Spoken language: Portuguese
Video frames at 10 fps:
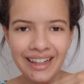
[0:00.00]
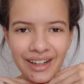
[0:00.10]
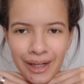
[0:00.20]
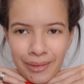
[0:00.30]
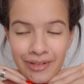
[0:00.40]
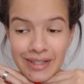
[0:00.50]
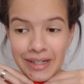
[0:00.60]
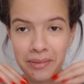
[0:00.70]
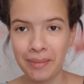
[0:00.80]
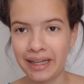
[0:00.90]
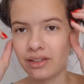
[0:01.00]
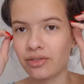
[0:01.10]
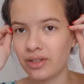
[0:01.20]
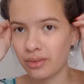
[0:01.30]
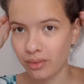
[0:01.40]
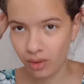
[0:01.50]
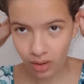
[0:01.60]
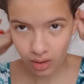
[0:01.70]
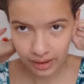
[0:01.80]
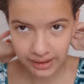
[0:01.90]
agora para fazer a make. Fiz um
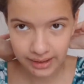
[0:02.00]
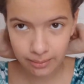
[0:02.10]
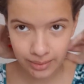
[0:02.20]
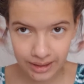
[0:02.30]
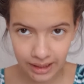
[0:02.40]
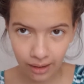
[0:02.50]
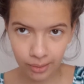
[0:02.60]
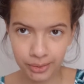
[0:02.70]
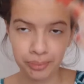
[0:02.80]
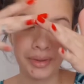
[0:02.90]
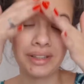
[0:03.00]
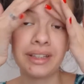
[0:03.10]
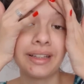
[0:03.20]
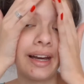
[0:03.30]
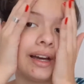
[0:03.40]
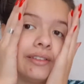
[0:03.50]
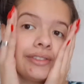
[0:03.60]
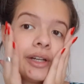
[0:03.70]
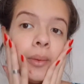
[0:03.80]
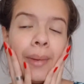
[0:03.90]
coque aqui bem alto para tentar
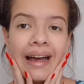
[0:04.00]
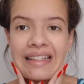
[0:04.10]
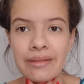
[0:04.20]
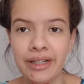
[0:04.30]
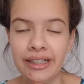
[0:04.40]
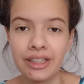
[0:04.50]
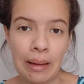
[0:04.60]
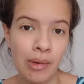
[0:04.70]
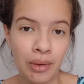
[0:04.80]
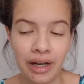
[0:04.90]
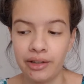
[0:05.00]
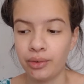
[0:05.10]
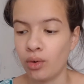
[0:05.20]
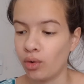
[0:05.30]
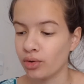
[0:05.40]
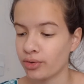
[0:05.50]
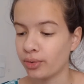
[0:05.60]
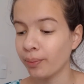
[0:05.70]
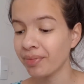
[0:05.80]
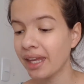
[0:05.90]
evitar o máximo aqui de cabelo cair no
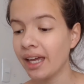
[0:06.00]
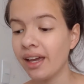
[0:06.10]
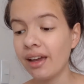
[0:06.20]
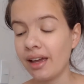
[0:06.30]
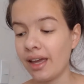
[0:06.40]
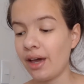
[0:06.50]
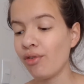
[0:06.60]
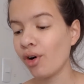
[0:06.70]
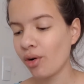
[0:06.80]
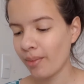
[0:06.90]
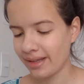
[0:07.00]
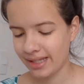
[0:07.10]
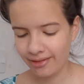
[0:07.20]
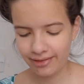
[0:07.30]
rosto. Eu vou começar